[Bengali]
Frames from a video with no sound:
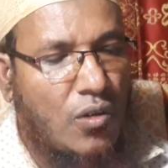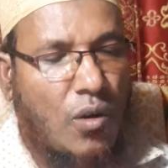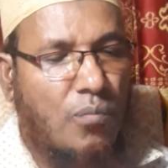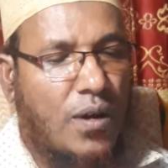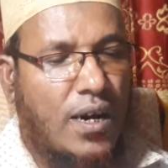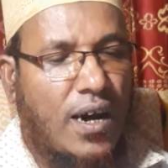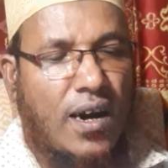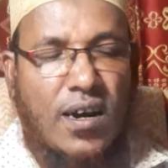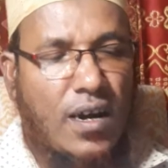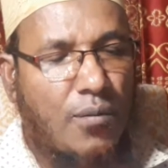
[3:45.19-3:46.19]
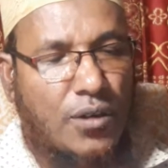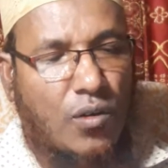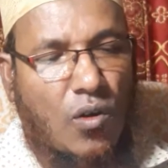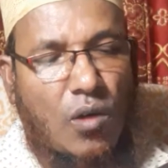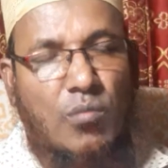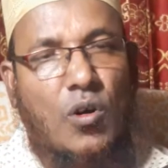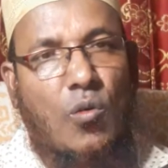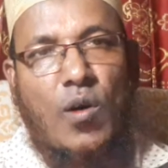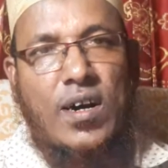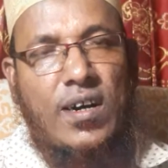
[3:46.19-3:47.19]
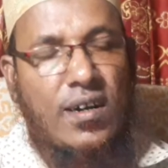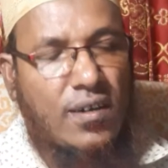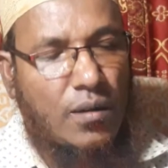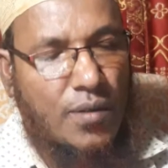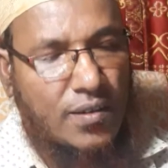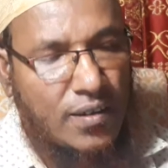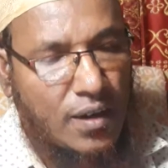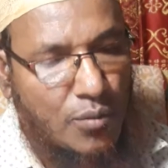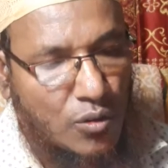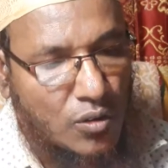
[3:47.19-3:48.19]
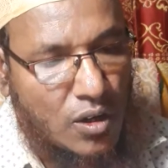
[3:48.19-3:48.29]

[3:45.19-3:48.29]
রব্বানা হে আমাদের রব ওয়াইলেই কালমাসির এবং